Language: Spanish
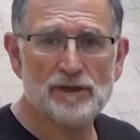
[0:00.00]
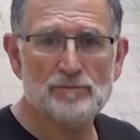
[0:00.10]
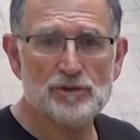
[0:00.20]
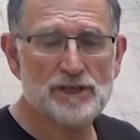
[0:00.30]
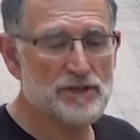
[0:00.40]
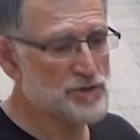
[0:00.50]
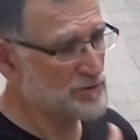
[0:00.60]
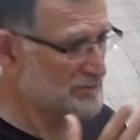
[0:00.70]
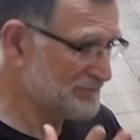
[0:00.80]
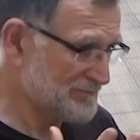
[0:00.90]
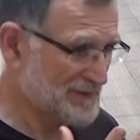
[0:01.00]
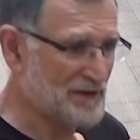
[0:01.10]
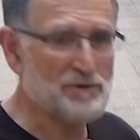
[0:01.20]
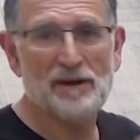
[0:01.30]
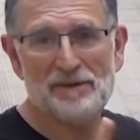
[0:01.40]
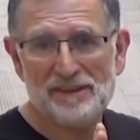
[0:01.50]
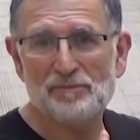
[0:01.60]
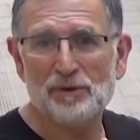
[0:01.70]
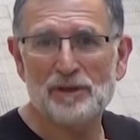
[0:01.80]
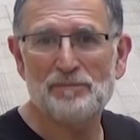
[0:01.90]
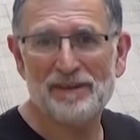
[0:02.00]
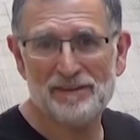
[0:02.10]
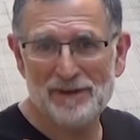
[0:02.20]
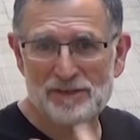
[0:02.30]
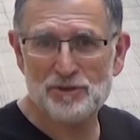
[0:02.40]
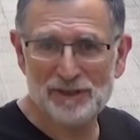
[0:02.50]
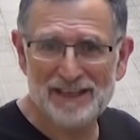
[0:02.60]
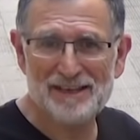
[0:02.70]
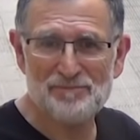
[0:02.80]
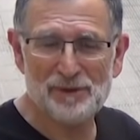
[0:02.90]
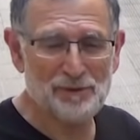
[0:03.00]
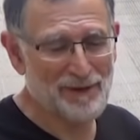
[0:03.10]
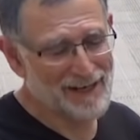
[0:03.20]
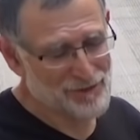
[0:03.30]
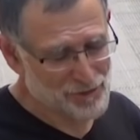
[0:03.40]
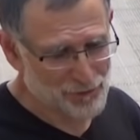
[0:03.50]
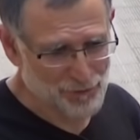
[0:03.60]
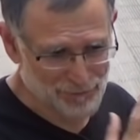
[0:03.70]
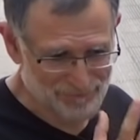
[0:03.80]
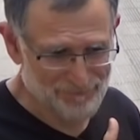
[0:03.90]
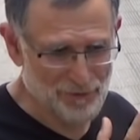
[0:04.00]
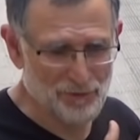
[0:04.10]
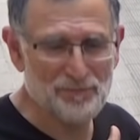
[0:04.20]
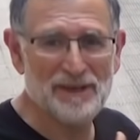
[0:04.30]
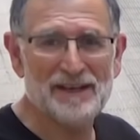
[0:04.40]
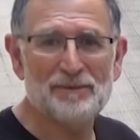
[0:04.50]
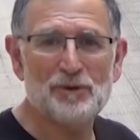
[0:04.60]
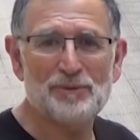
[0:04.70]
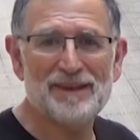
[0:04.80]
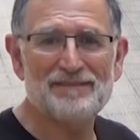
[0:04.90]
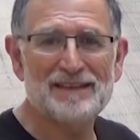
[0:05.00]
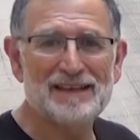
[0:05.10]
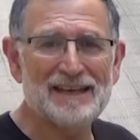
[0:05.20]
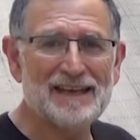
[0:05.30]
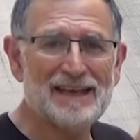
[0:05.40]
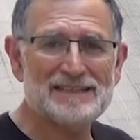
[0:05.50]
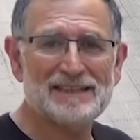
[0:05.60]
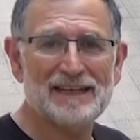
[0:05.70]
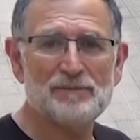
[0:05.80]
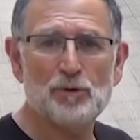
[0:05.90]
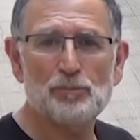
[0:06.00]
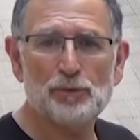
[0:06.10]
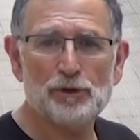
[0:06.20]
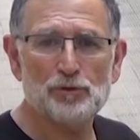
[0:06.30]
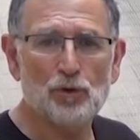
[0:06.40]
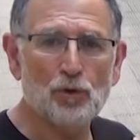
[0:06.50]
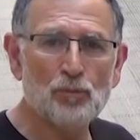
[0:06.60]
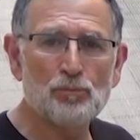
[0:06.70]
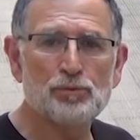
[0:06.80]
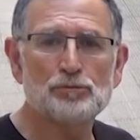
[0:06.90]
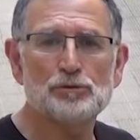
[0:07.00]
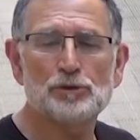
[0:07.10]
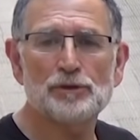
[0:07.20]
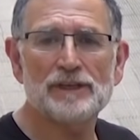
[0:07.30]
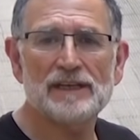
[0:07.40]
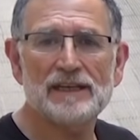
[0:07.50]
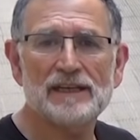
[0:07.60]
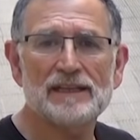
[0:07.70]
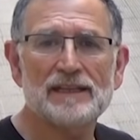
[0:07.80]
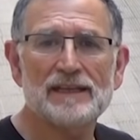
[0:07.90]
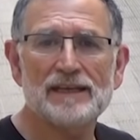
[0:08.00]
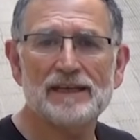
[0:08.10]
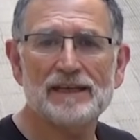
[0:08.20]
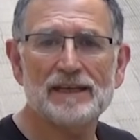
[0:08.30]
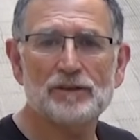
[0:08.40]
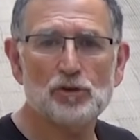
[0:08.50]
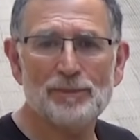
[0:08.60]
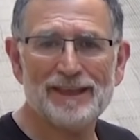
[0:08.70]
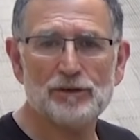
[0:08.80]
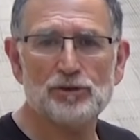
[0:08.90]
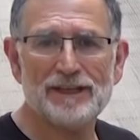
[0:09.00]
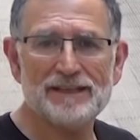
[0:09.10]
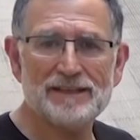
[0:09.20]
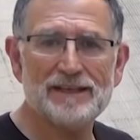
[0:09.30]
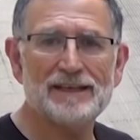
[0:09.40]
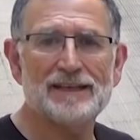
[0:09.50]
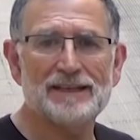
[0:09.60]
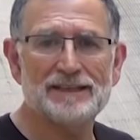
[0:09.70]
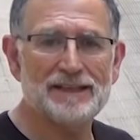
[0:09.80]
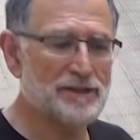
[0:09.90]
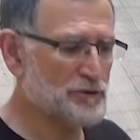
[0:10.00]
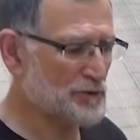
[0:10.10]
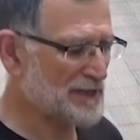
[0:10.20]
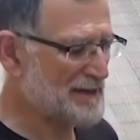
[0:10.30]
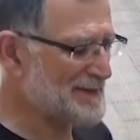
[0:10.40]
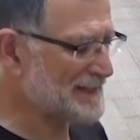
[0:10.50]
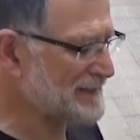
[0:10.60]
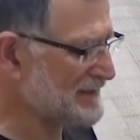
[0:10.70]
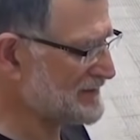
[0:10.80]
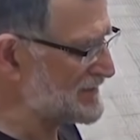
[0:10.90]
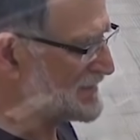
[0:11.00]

que hemos hecho, que aunque a veces puede parecer una chorrada, pero para nosotros nos viene muy bien, es que le hemos puesto un punto de, toma de corriente dentro de la maleta.